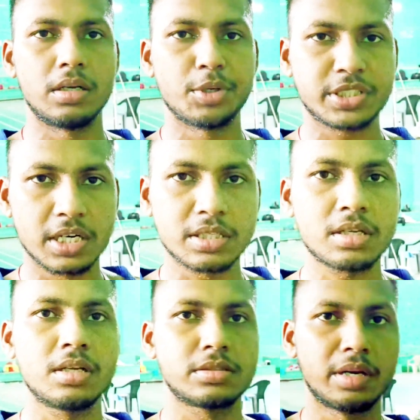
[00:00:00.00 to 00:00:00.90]
नमस्कार
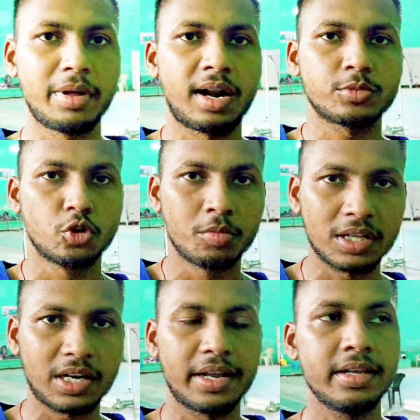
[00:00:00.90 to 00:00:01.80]
सर सर मेरा नाम
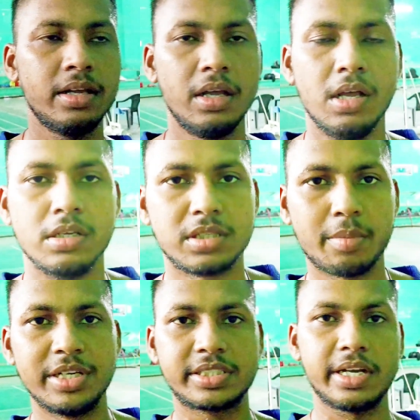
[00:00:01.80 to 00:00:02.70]
सोमनाथ राय है
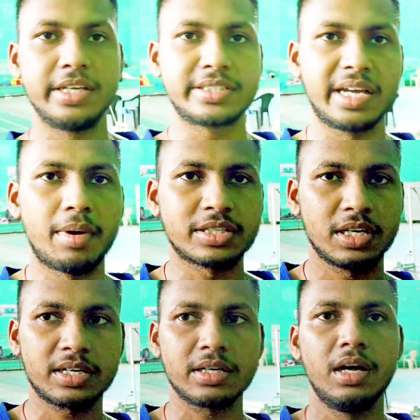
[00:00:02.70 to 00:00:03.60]
सर मैं इसके इसके
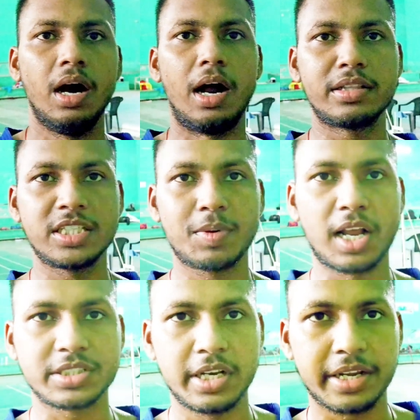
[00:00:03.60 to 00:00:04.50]
मार्शल आर्ट अड़तीस
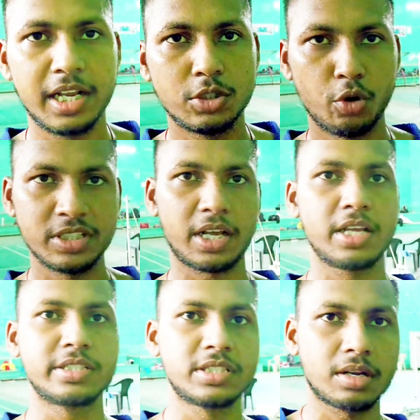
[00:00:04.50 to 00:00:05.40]
बार राष्ट्रीय खेल जो होने जा रहा
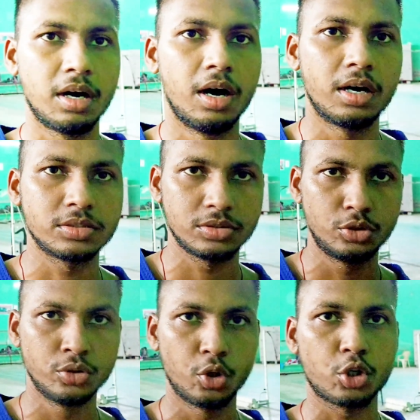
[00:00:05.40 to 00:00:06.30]
है इसकी सर
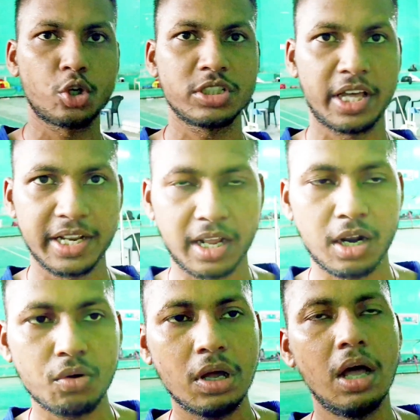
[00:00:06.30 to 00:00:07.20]
जोरों शोरों से तैयारी कर
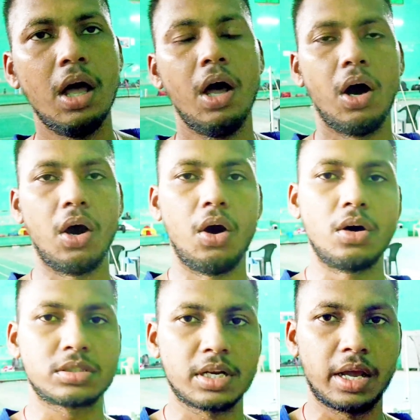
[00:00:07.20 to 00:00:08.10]
रहा हूँ
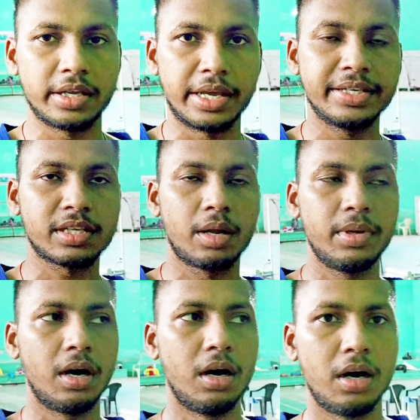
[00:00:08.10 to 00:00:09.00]
और सर यहीं सर
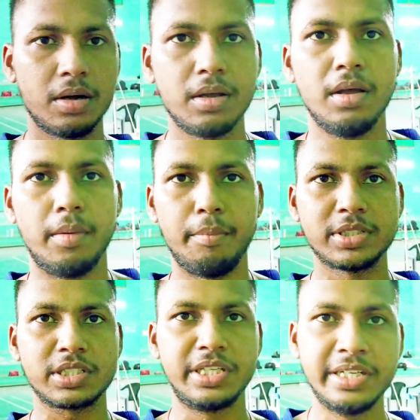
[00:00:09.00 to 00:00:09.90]

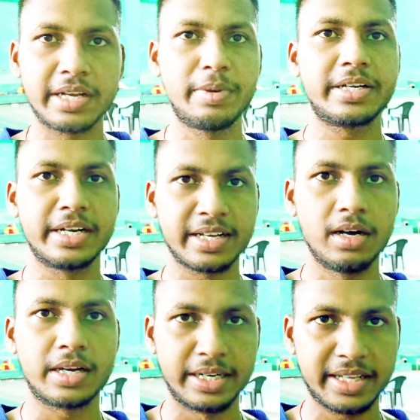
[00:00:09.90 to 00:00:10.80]
मैं सर सीनियर बेट
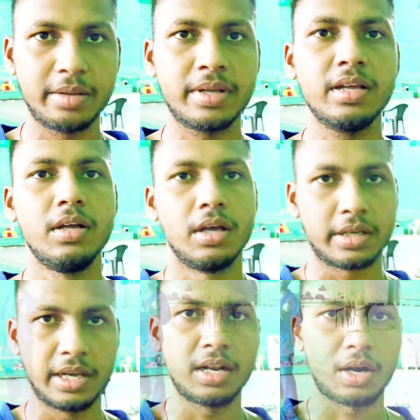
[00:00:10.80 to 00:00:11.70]
कैटेगरी में
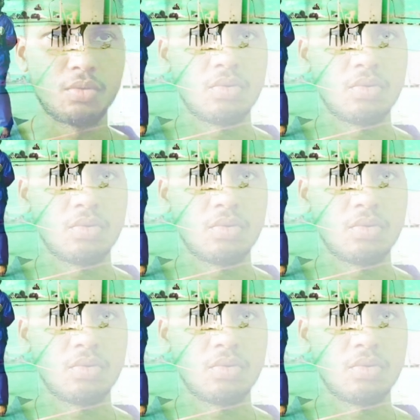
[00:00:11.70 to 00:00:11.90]
खेल रहा हूँ